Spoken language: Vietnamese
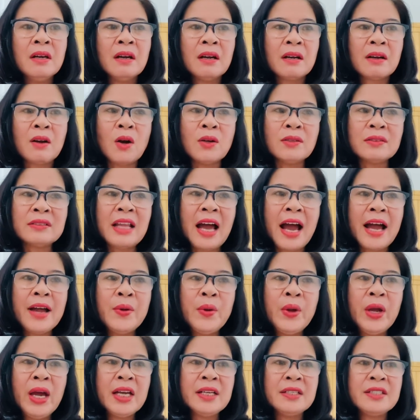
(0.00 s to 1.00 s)
Còn tại
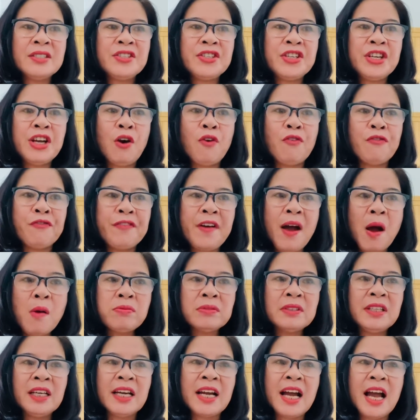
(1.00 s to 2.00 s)
huyện Triệu
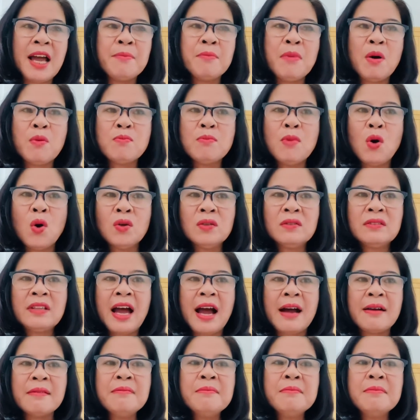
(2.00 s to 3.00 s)
Phong thì ngày mùng 4
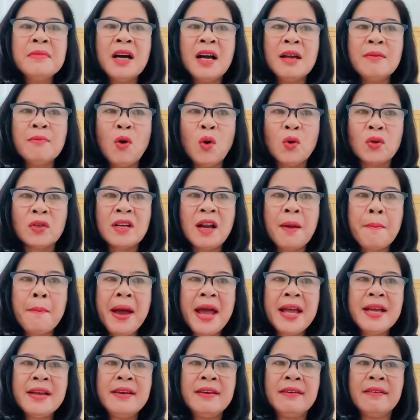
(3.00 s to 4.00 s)
tháng 11 năm
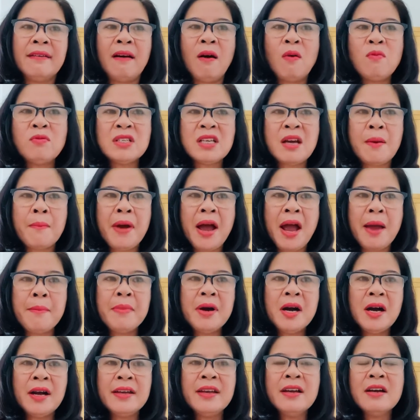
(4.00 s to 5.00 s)

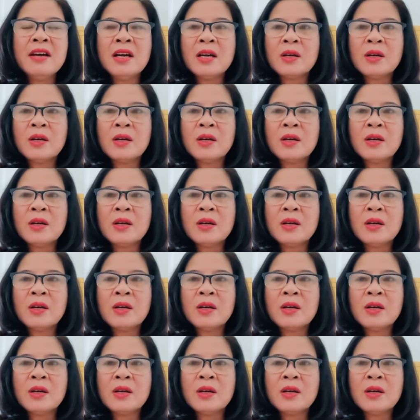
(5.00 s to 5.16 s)
2020,